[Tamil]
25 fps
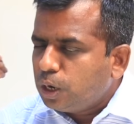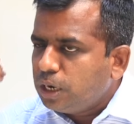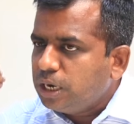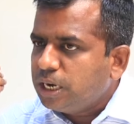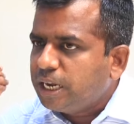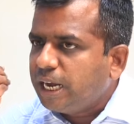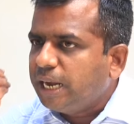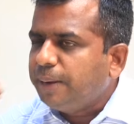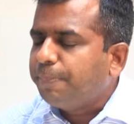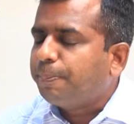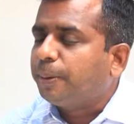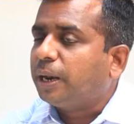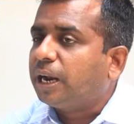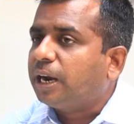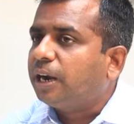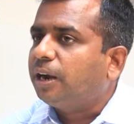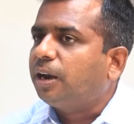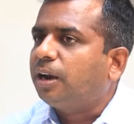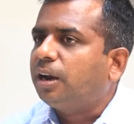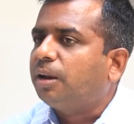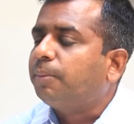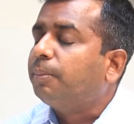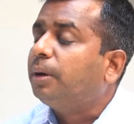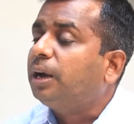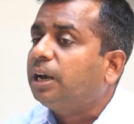கொள்கை
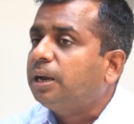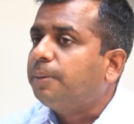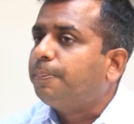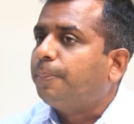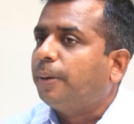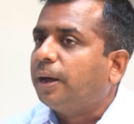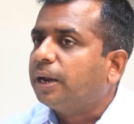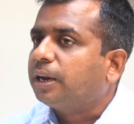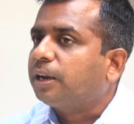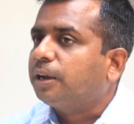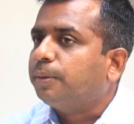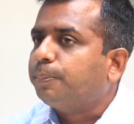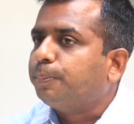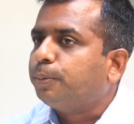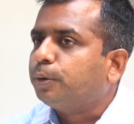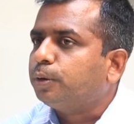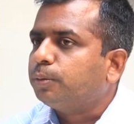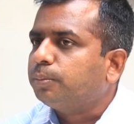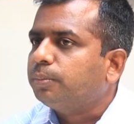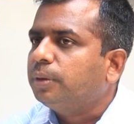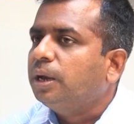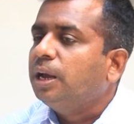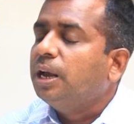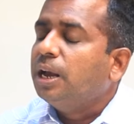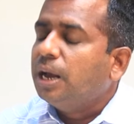பிரகடனமாக
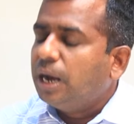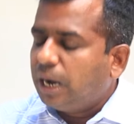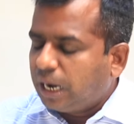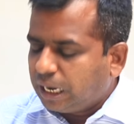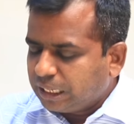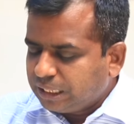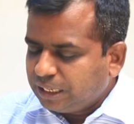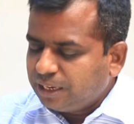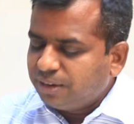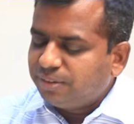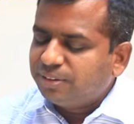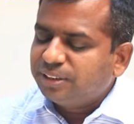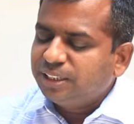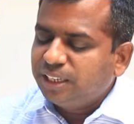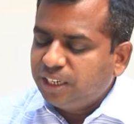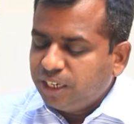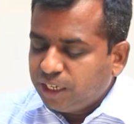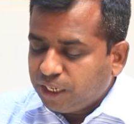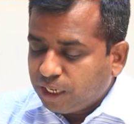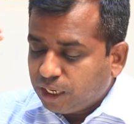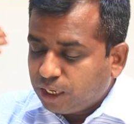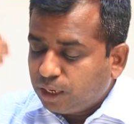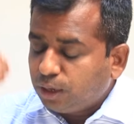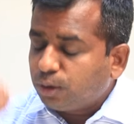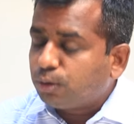பார்க்கப்படும் அதில் வந்து
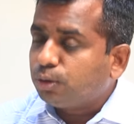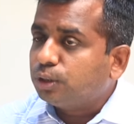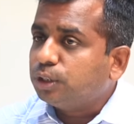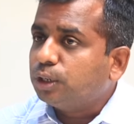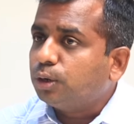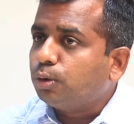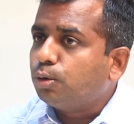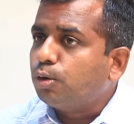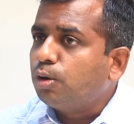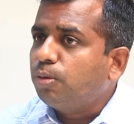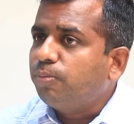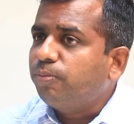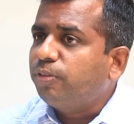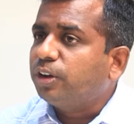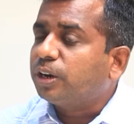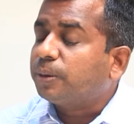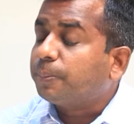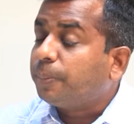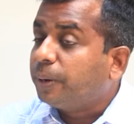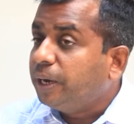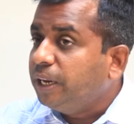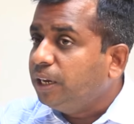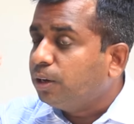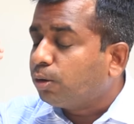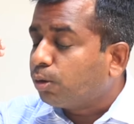நீங்கள் இன்னும் கொஞ்சம் ஹோம்
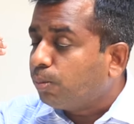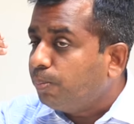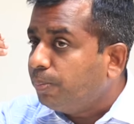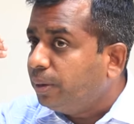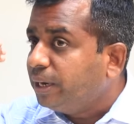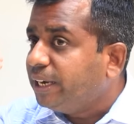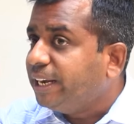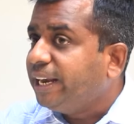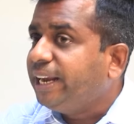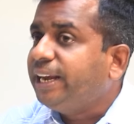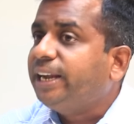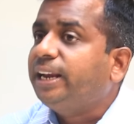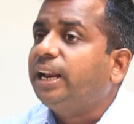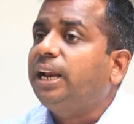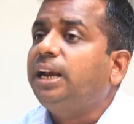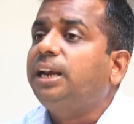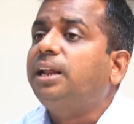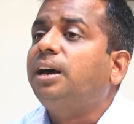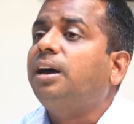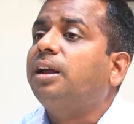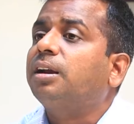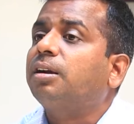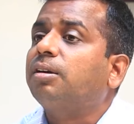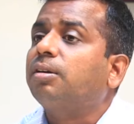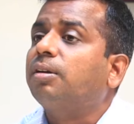ஒர்க் பண்ணி ரொம்ப
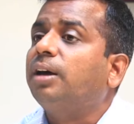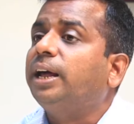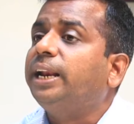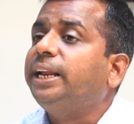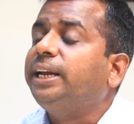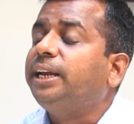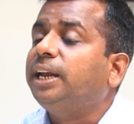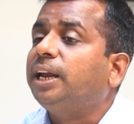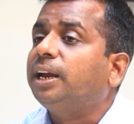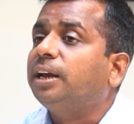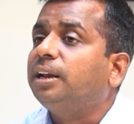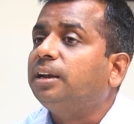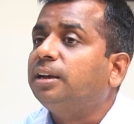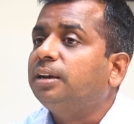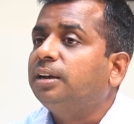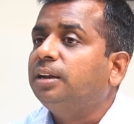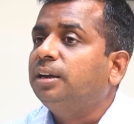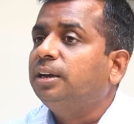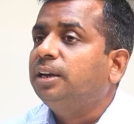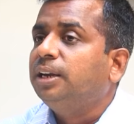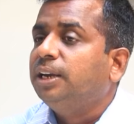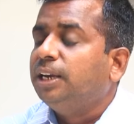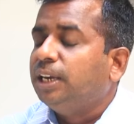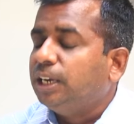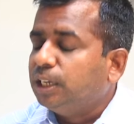டீட்டெயில்டாக இருக்கணும் அறிக்கைகள்
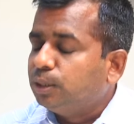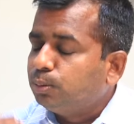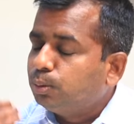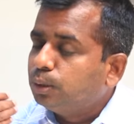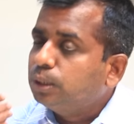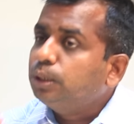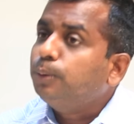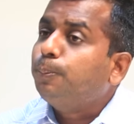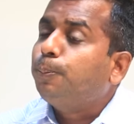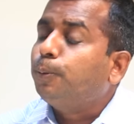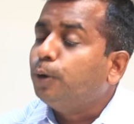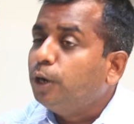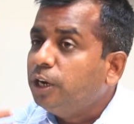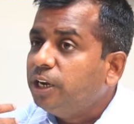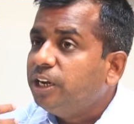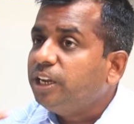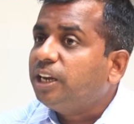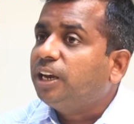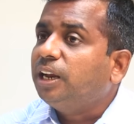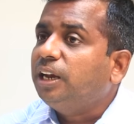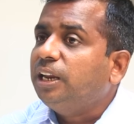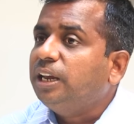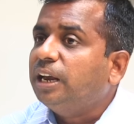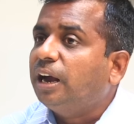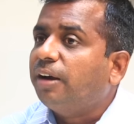இது வந்து
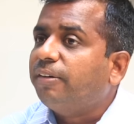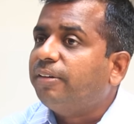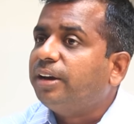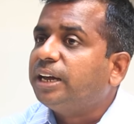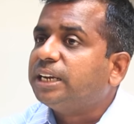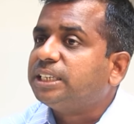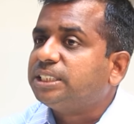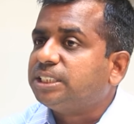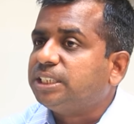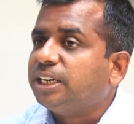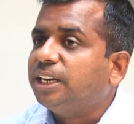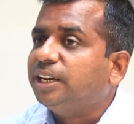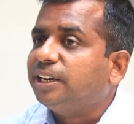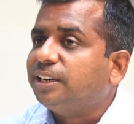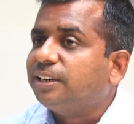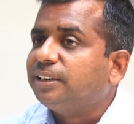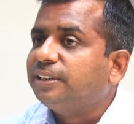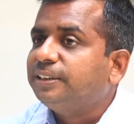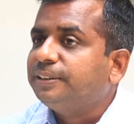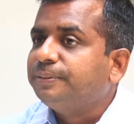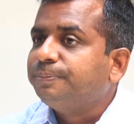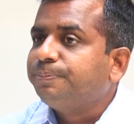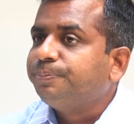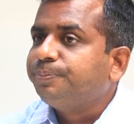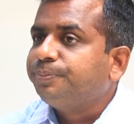பொலிட்டிக்கலி அவேர் ஸ்டேட்
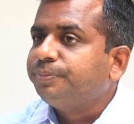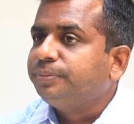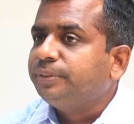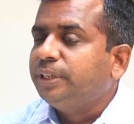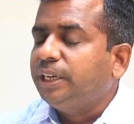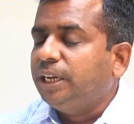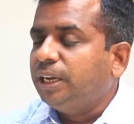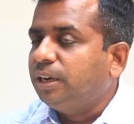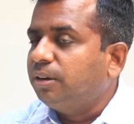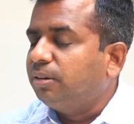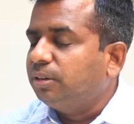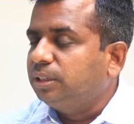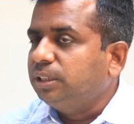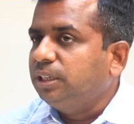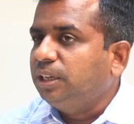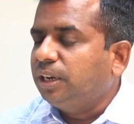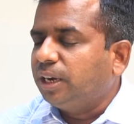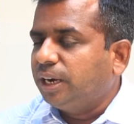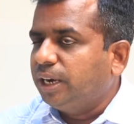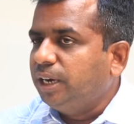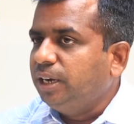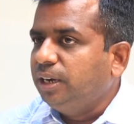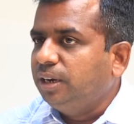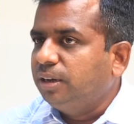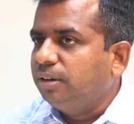நீங்கள் வந்து
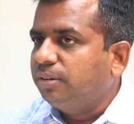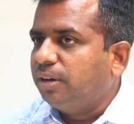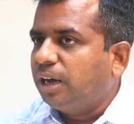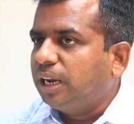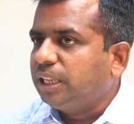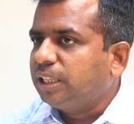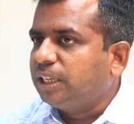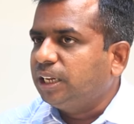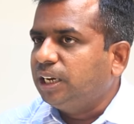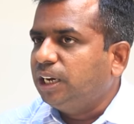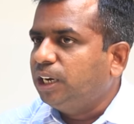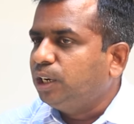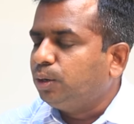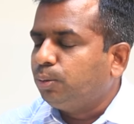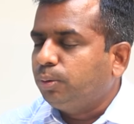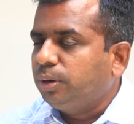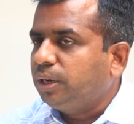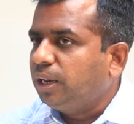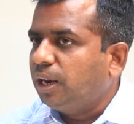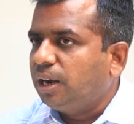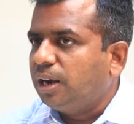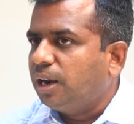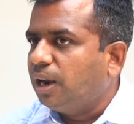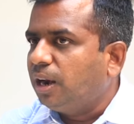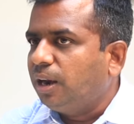ரெண்டு வார்த்தையில்
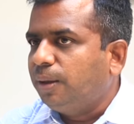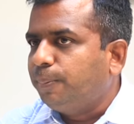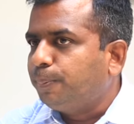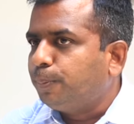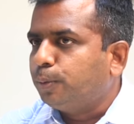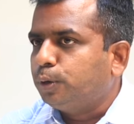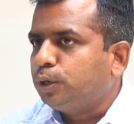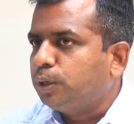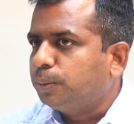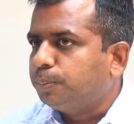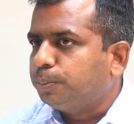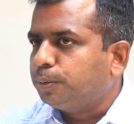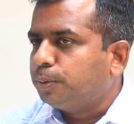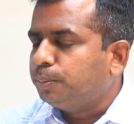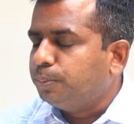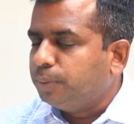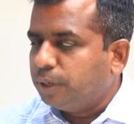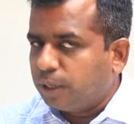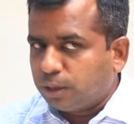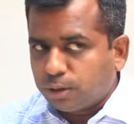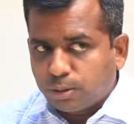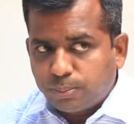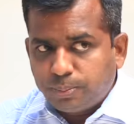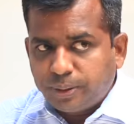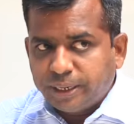ட்விட்டர்லலாம் போட்டு போக
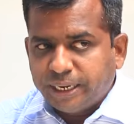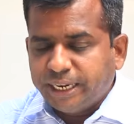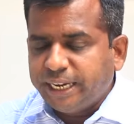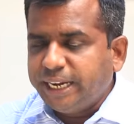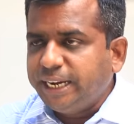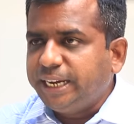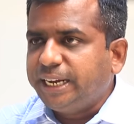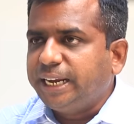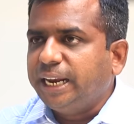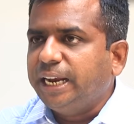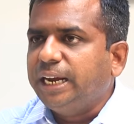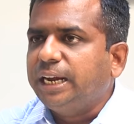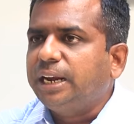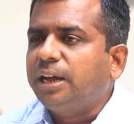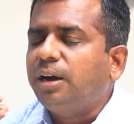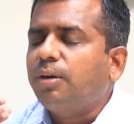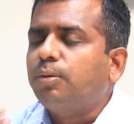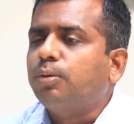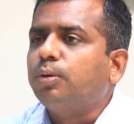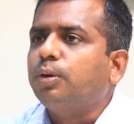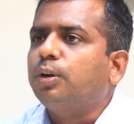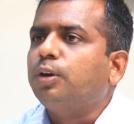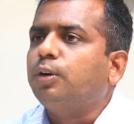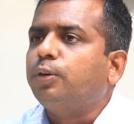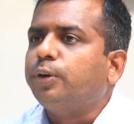முடியாது ரொம்ப டீட்டெயில்டாக
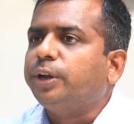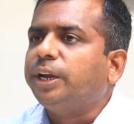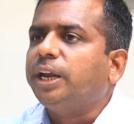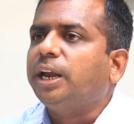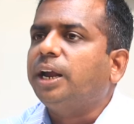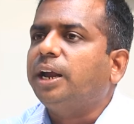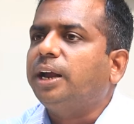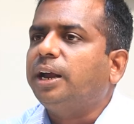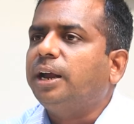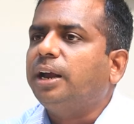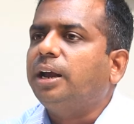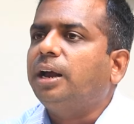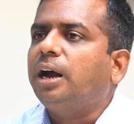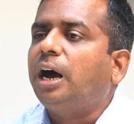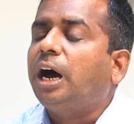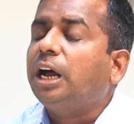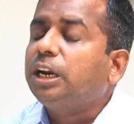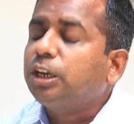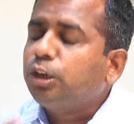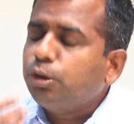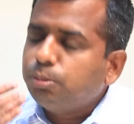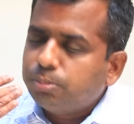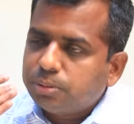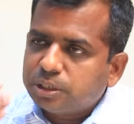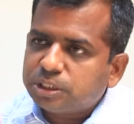உங்களுடைய
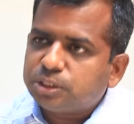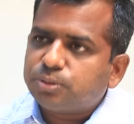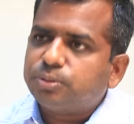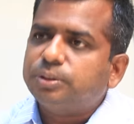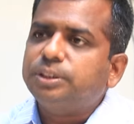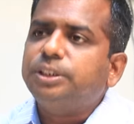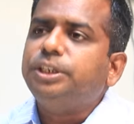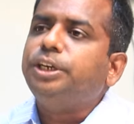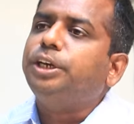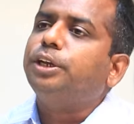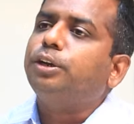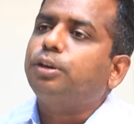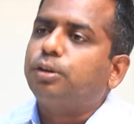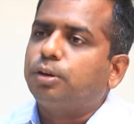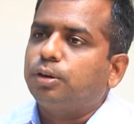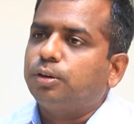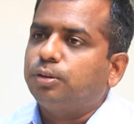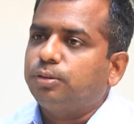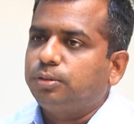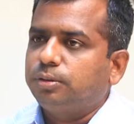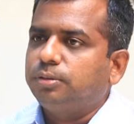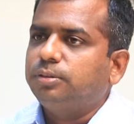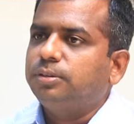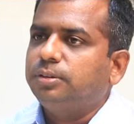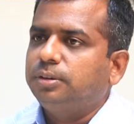ஆர்கியூமெண்ட்ஸ் வந்து
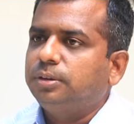இருக்கணும்